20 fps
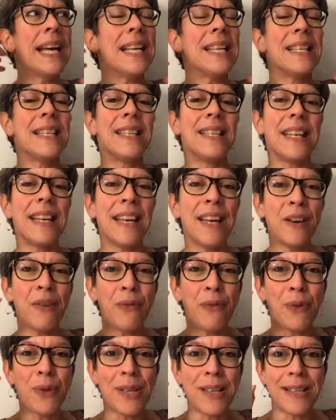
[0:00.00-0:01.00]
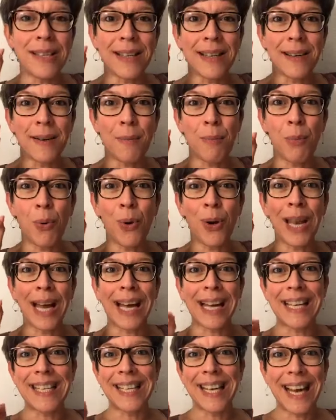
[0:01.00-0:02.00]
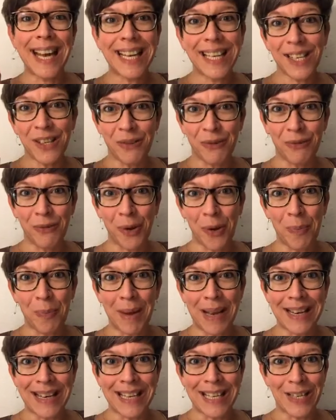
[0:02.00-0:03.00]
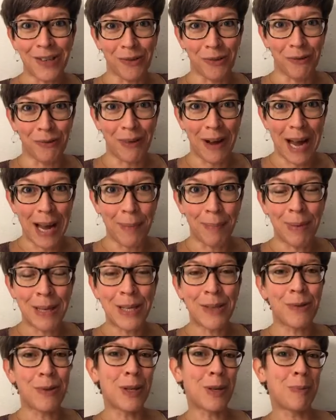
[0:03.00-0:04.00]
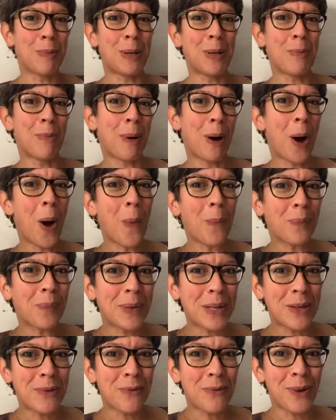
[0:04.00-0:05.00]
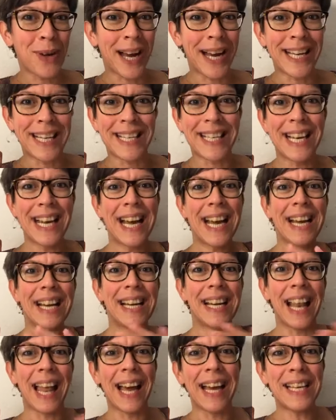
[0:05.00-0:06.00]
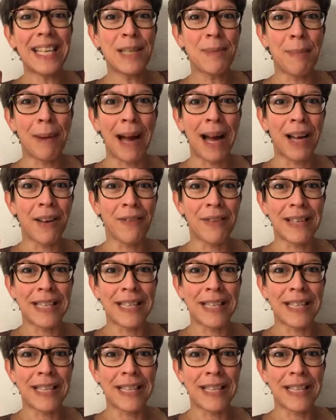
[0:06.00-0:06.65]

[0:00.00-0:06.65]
sehr für diese Polaritäten von männlich und weiblich und ich bin überhaupt nicht für ein Gleichmachen.